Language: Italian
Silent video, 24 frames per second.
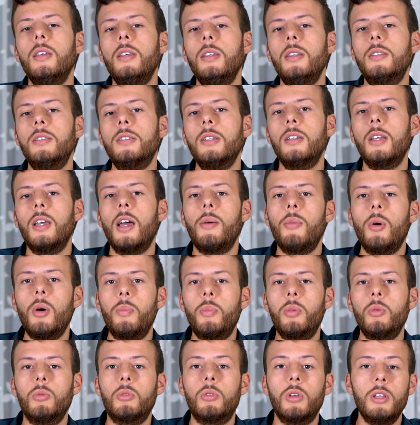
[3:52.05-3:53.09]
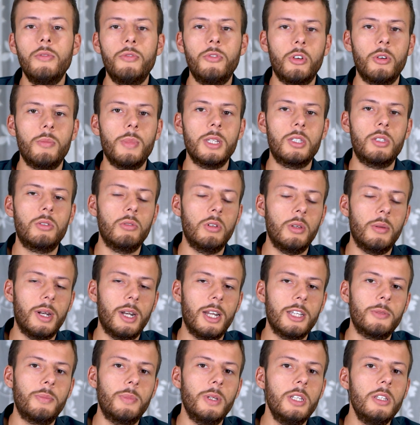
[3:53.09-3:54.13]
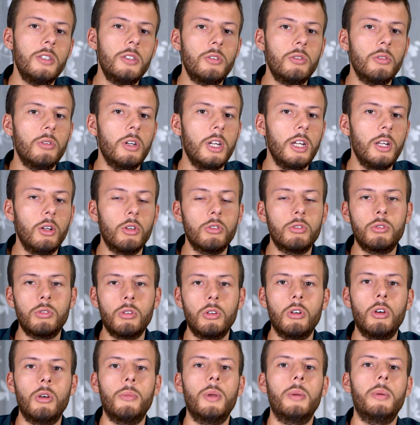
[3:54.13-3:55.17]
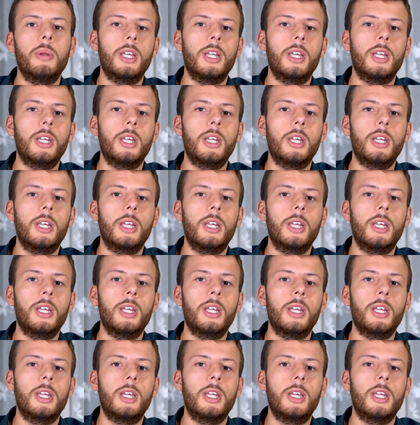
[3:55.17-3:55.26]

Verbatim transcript: inseriamo appunto le informazioni per la spedizione e il nostro nome,